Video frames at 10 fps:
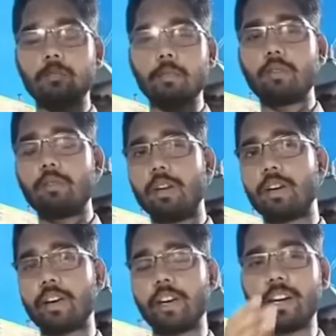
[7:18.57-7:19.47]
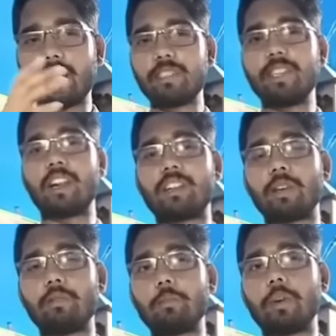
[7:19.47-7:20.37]
उसमें मेरे को लिटरली इंटरेस्ट नहीं आ रहा था
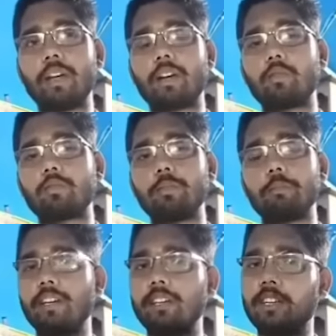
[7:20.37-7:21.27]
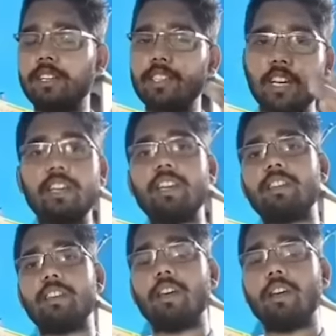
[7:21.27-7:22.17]
मतलब जो मैं पढ़ाई कर रहा हूँ उसमें प्रैक्टिकल चीज़ दिख नहीं रही थी